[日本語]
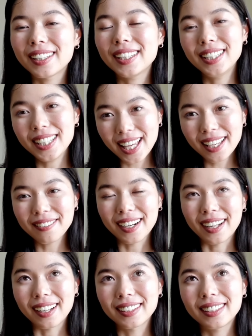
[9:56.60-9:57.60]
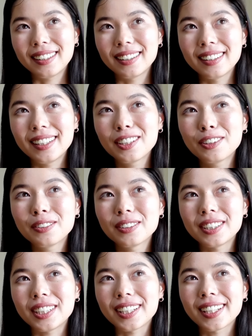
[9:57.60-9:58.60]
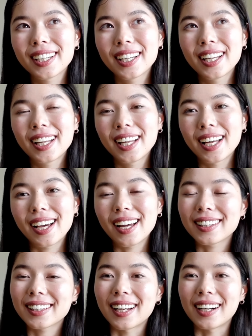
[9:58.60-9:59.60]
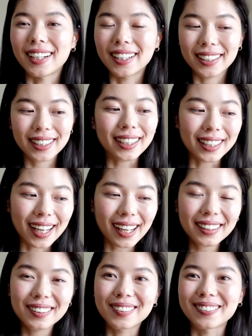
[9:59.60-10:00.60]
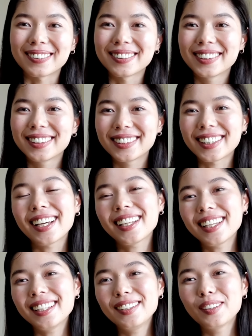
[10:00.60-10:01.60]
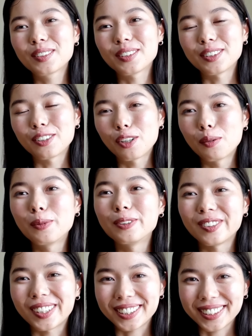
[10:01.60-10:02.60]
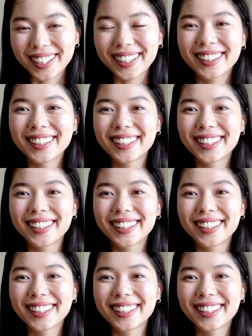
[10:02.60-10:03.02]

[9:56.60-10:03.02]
家は日本にあったらいいなと最近よく思うんですね。